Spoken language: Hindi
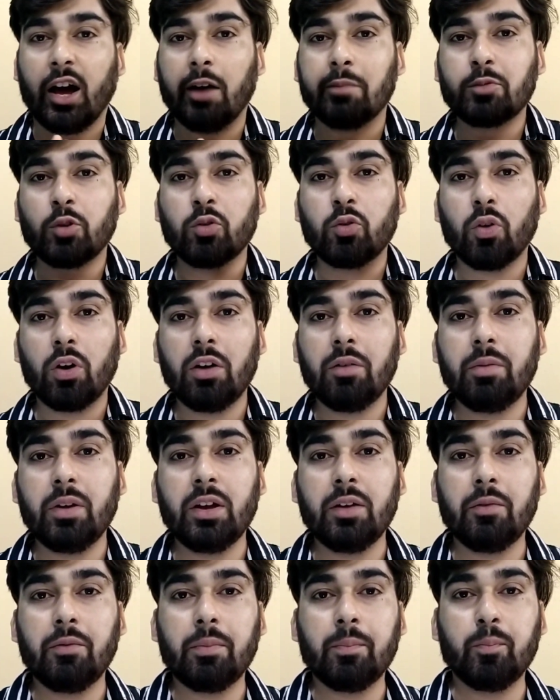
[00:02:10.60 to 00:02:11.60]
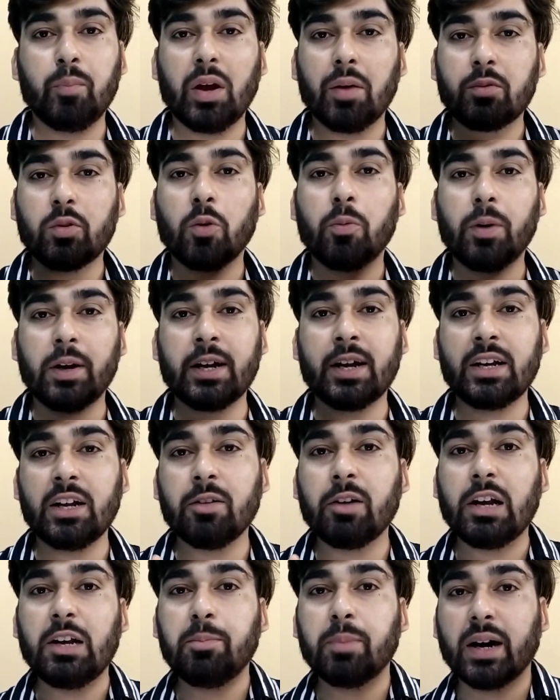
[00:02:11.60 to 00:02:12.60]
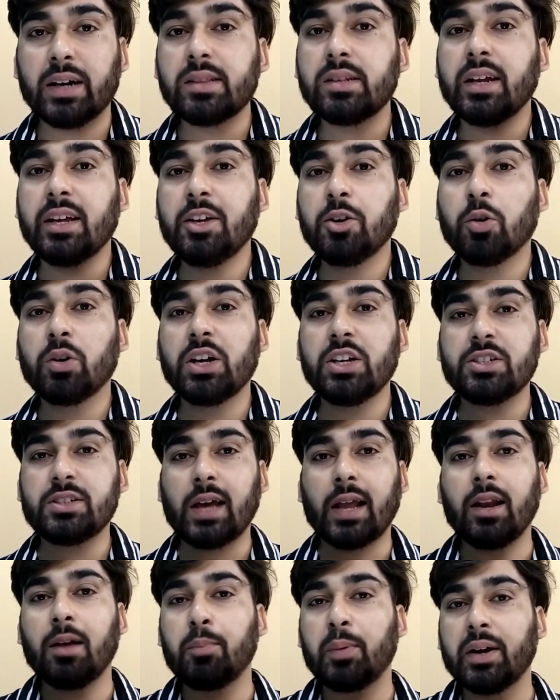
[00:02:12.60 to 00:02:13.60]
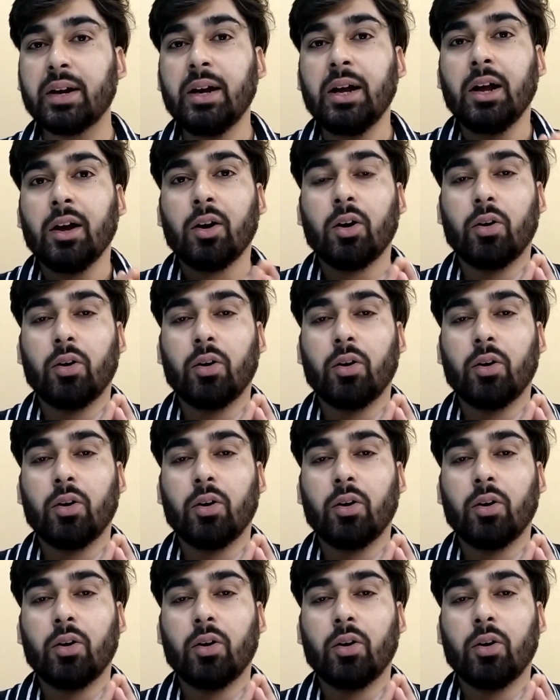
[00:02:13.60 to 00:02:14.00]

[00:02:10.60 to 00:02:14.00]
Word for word: आपको कोई भी बेवकूफ़ बनाने वाली बात नहीं होगी इस चैनल पर